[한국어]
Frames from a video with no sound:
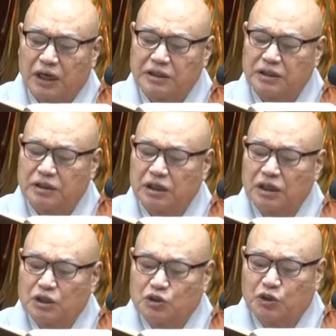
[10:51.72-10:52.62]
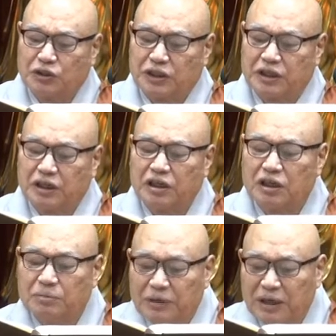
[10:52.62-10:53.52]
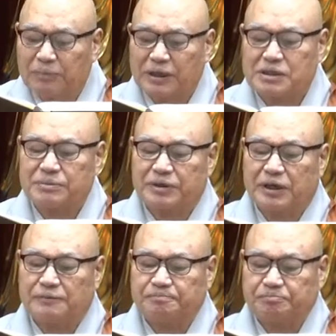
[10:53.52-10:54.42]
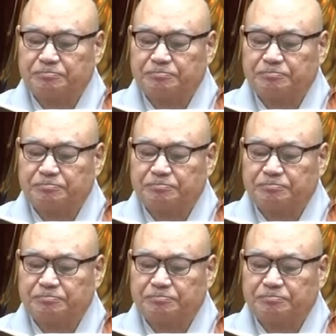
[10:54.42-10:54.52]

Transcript: 가진 존재들이 얼마나 많습니까?